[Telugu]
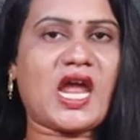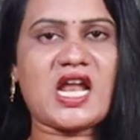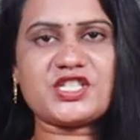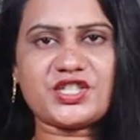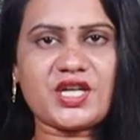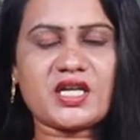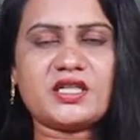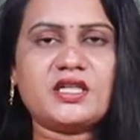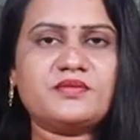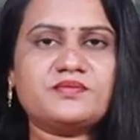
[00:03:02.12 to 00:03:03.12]

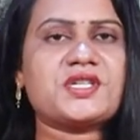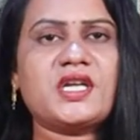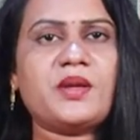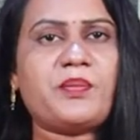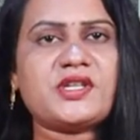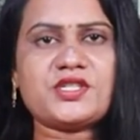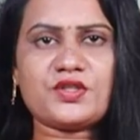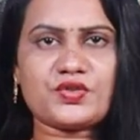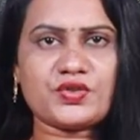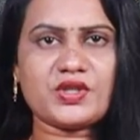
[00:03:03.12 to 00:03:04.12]
కాల్షియాన్ని
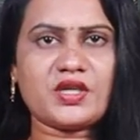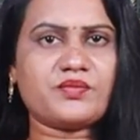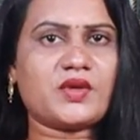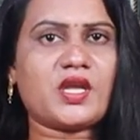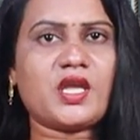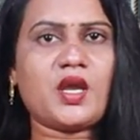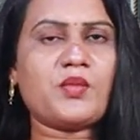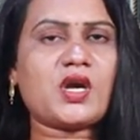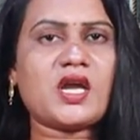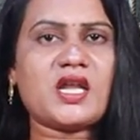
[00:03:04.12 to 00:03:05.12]
క్షీణింపజేస్తుంది
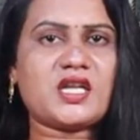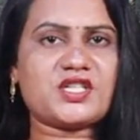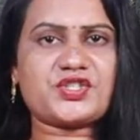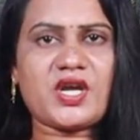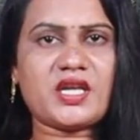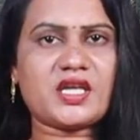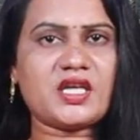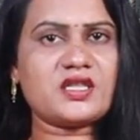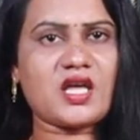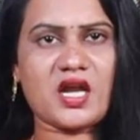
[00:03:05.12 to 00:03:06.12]
ఎముకల
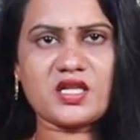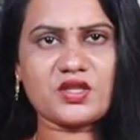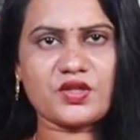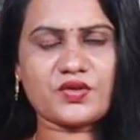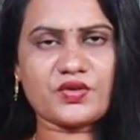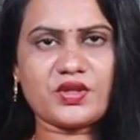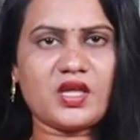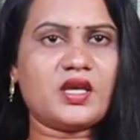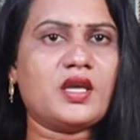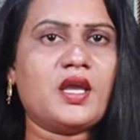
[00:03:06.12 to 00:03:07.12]
నష్టానికి
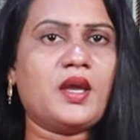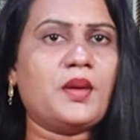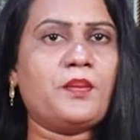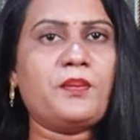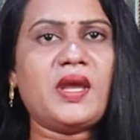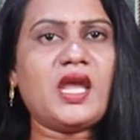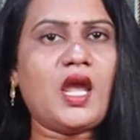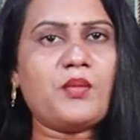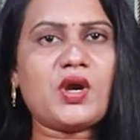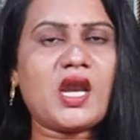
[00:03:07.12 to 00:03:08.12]
దారితీస్తుంది మీ
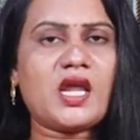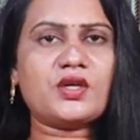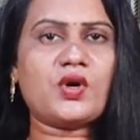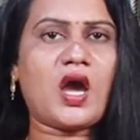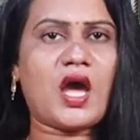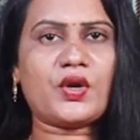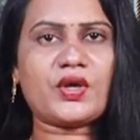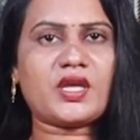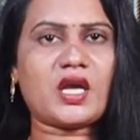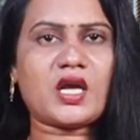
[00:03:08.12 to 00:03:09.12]
ఎముకలను
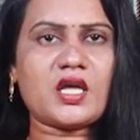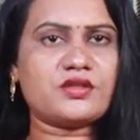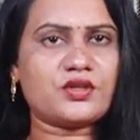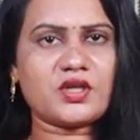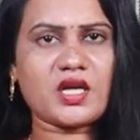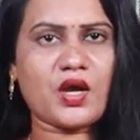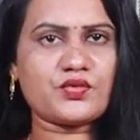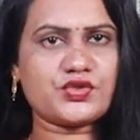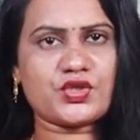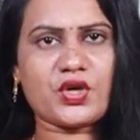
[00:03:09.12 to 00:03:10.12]
ఆరోగ్యంగా దృఢంగా
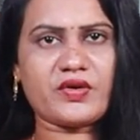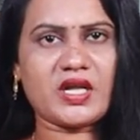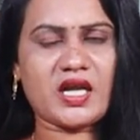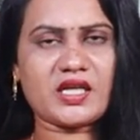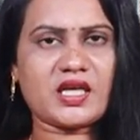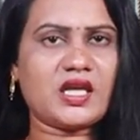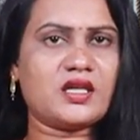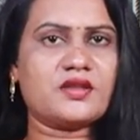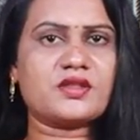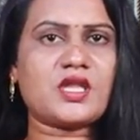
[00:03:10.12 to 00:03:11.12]
ఉంచుకోవడానికి
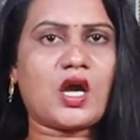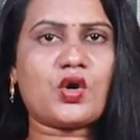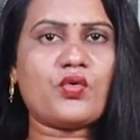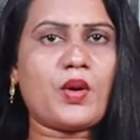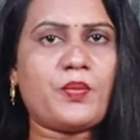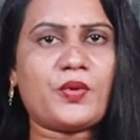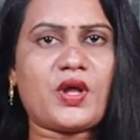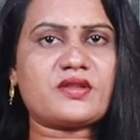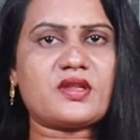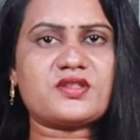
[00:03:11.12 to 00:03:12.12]
తక్కువ
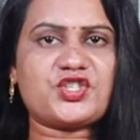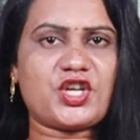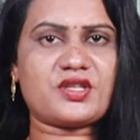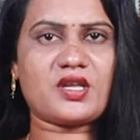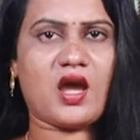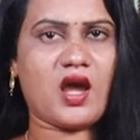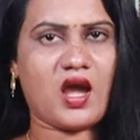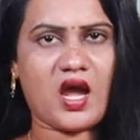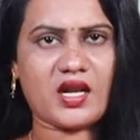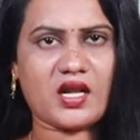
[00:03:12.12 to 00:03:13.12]
ప్రాసెస్ చేసిన
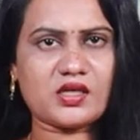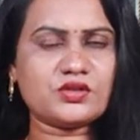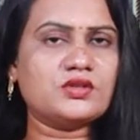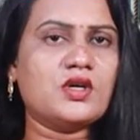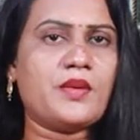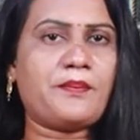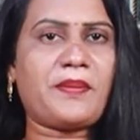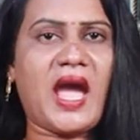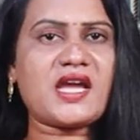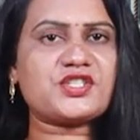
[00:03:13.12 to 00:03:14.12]
ఆహారాలు
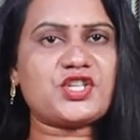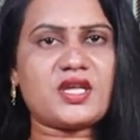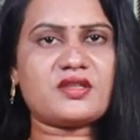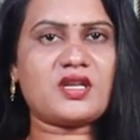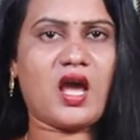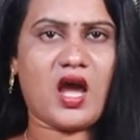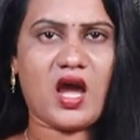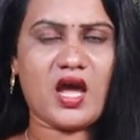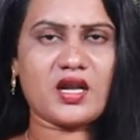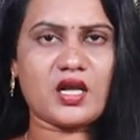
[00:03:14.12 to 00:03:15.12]
ప్యాక్ చేసిన
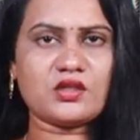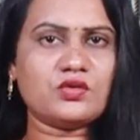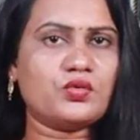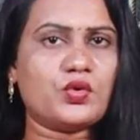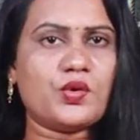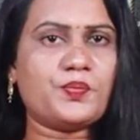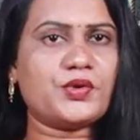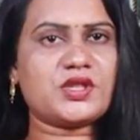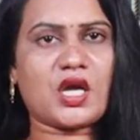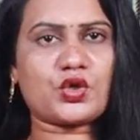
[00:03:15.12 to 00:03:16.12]
ఆహారాలు
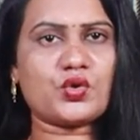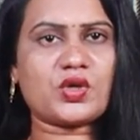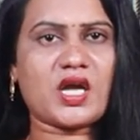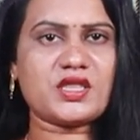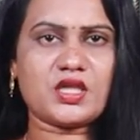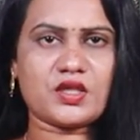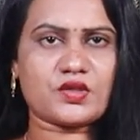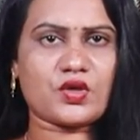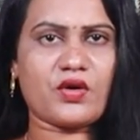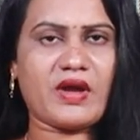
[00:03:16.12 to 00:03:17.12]
ఉప్పు తక్కువగా
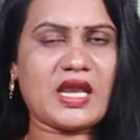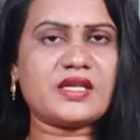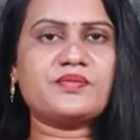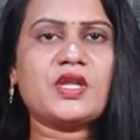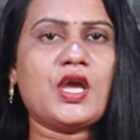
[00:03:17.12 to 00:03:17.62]
తీసుకోవాలి